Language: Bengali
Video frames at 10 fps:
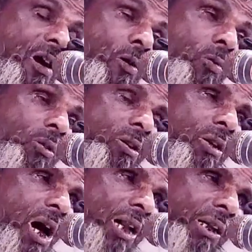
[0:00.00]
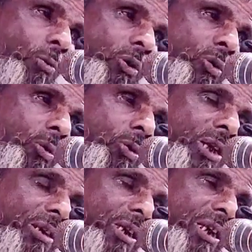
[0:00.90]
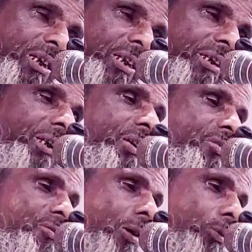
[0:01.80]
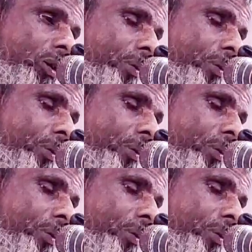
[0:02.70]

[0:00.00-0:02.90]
যাও আল্লাহ কত বড় দাতা দেখেন যাও তো